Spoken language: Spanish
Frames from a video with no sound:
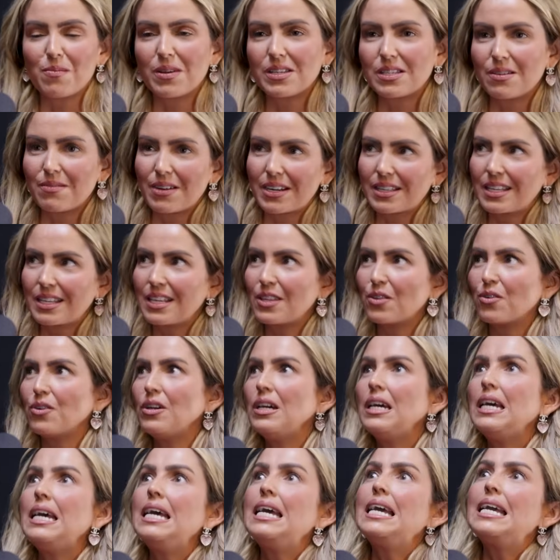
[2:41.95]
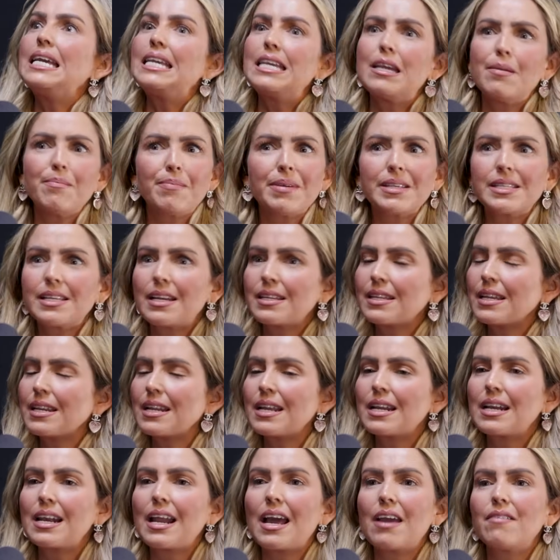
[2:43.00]
más divertido. Y empecé a
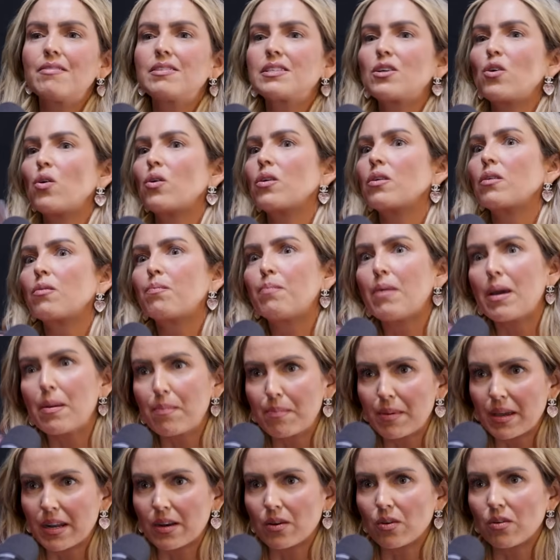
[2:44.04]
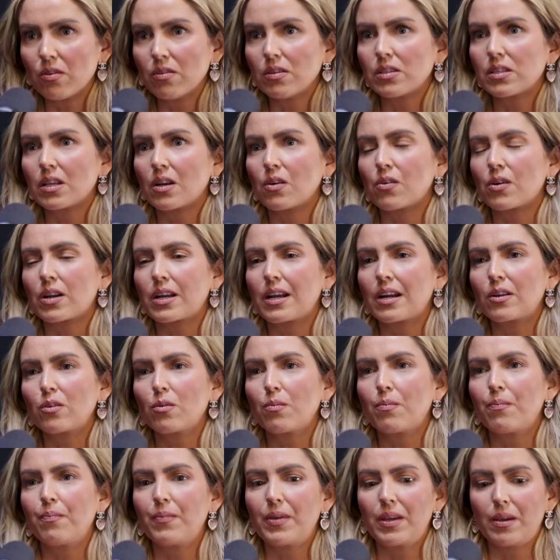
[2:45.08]
tener lives con Pepe, ¿no? Este, con
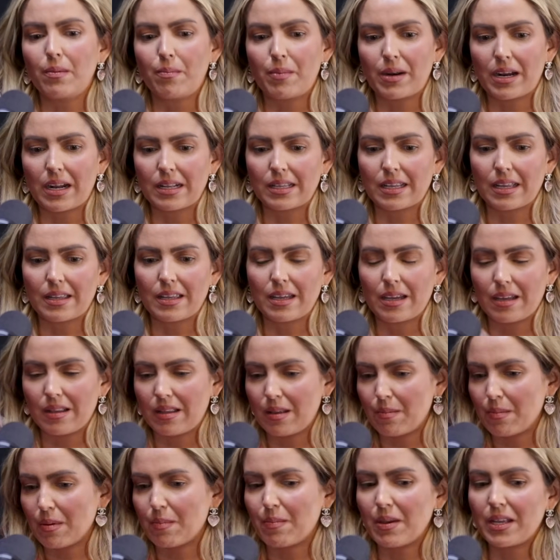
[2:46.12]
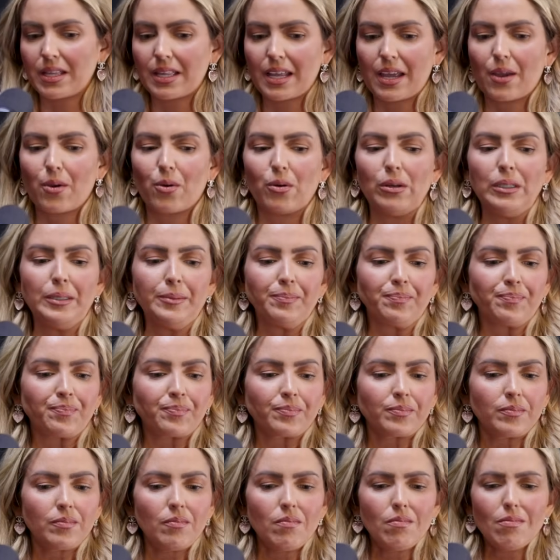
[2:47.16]
Ricardo eh, Peralta de Pepe y Teo
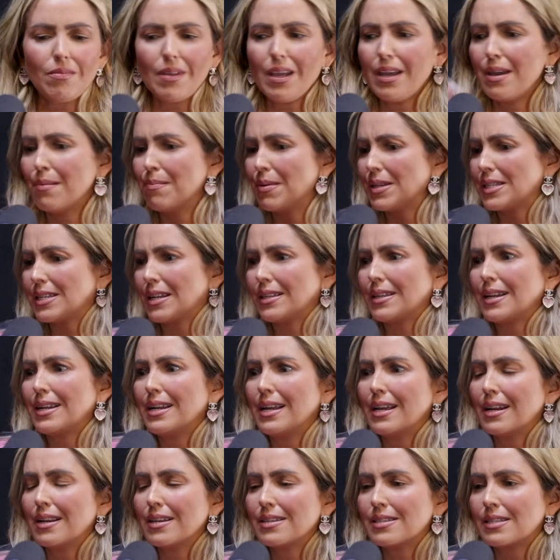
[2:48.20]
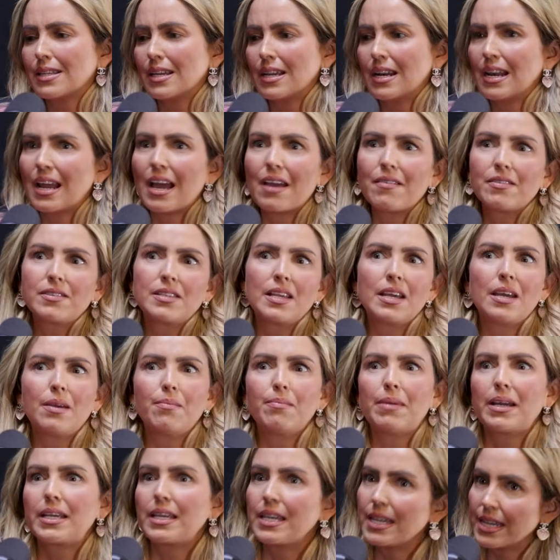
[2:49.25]
empecé a tener este lives de
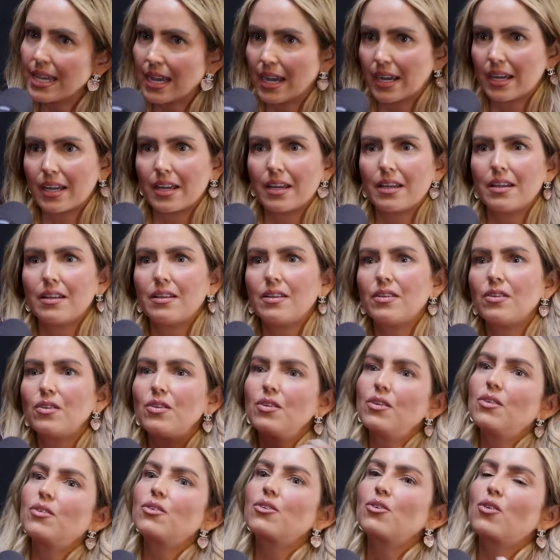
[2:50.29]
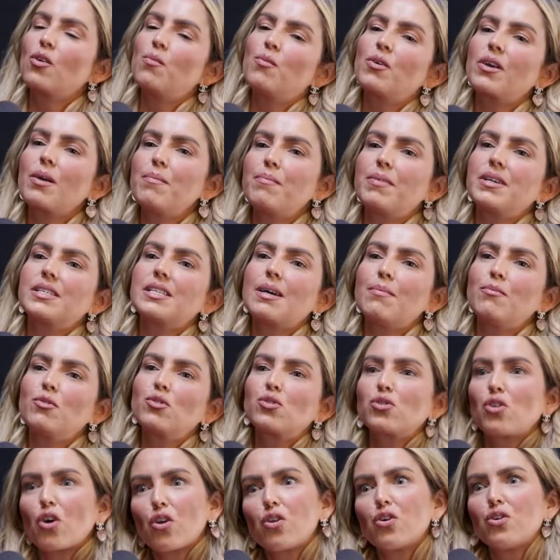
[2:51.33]
maquillaje. Eh, eh, eh, como que
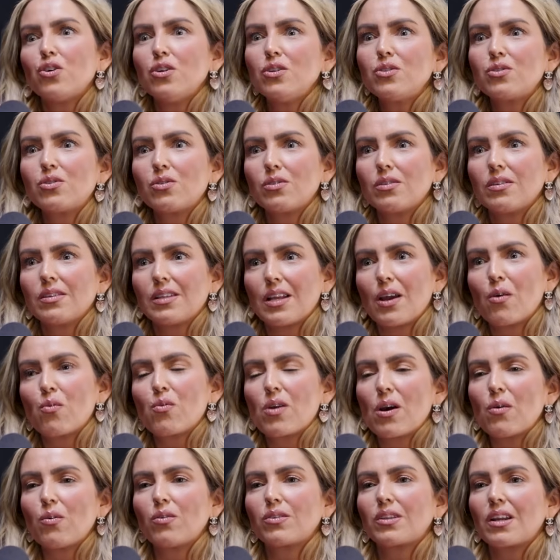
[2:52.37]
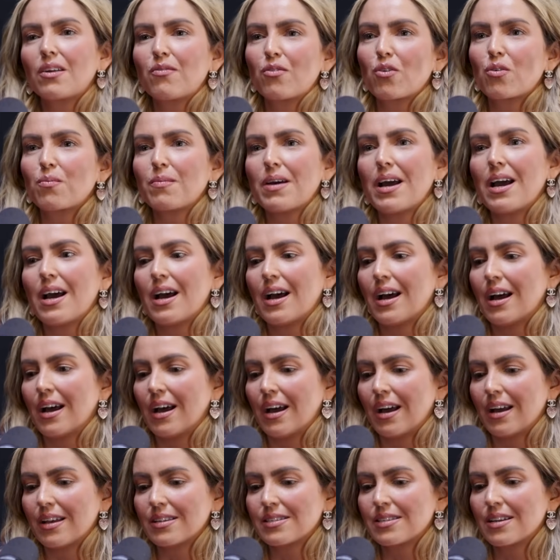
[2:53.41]
empezamos todos de una u otra forma
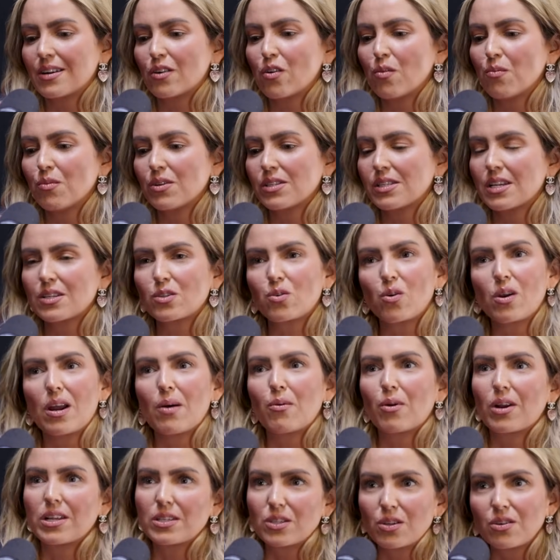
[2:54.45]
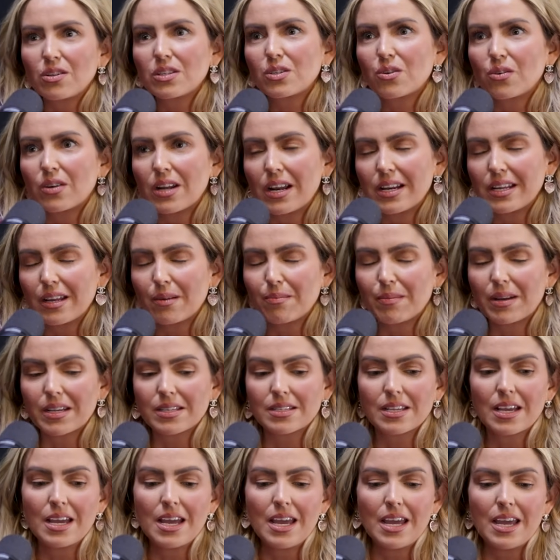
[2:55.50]
a hacer como estas colaboraciones con alguien más.